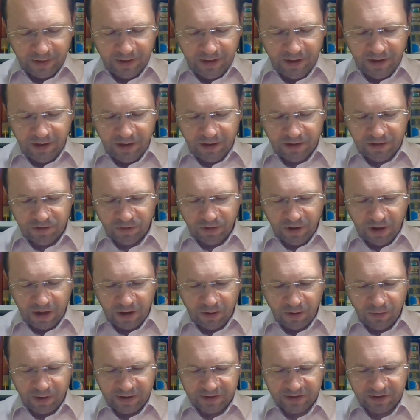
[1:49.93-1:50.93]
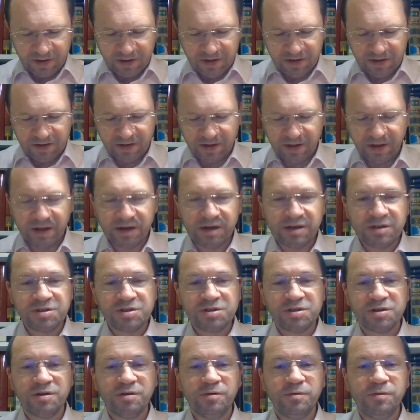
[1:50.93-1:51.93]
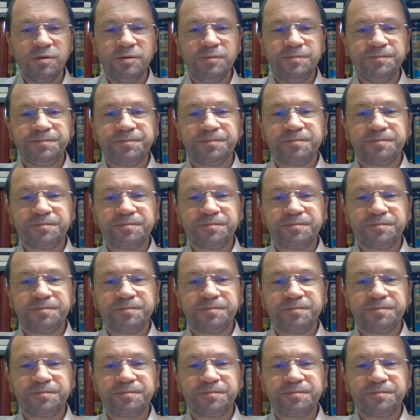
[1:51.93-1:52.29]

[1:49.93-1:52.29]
I ducha łaski zelżył.